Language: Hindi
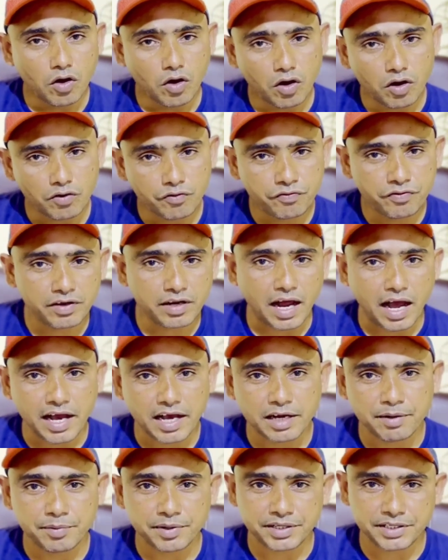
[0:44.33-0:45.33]
और फिर
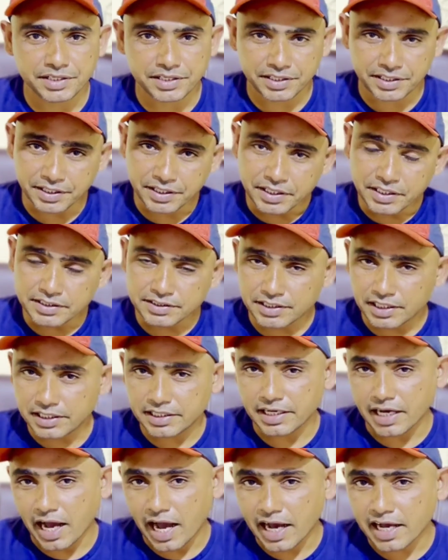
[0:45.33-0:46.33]
आगे बढ़िए
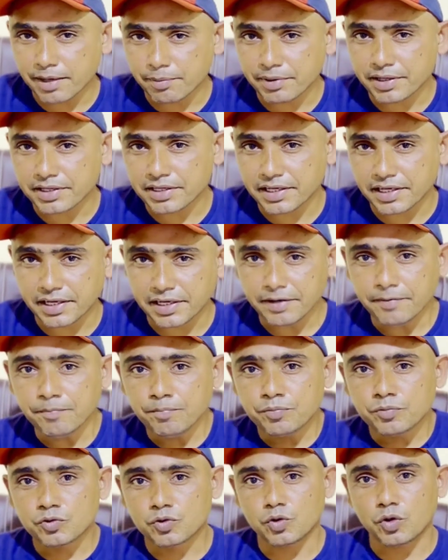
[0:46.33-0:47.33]
चलिए आगे बढ़ते
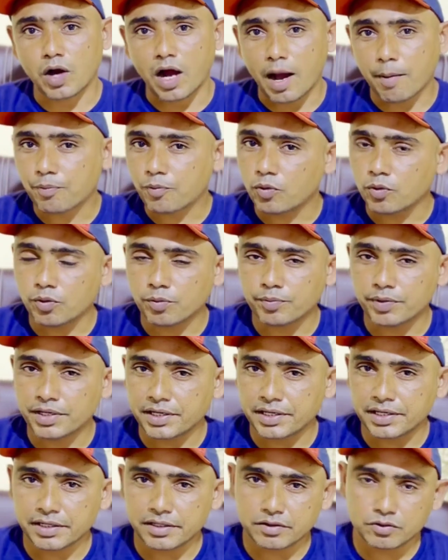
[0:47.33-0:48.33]
हैं तो आपको
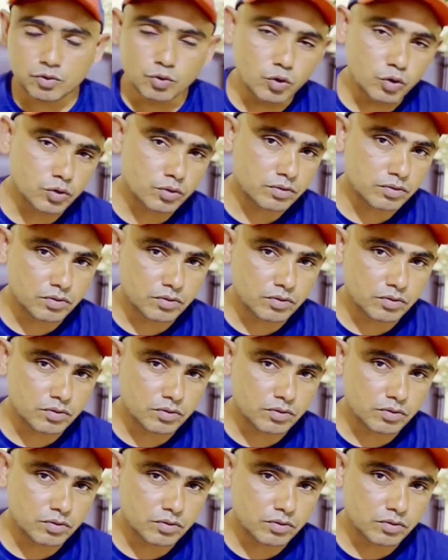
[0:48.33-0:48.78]
मैंने दो